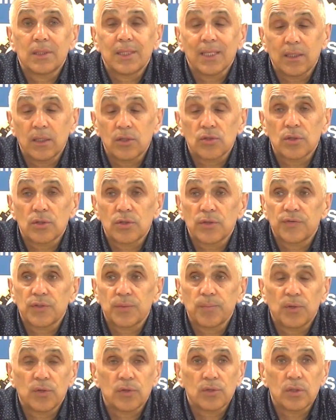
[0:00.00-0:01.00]
takie rzeczy w
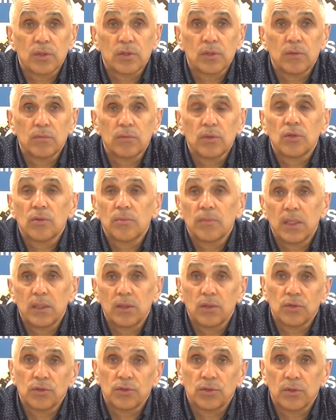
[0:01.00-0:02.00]
sporcie są
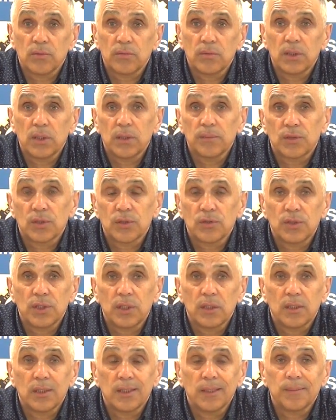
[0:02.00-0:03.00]
normalnością, dniem
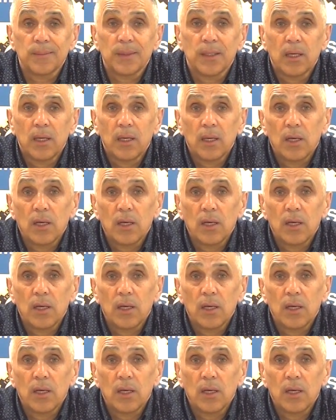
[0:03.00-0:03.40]
codziennym.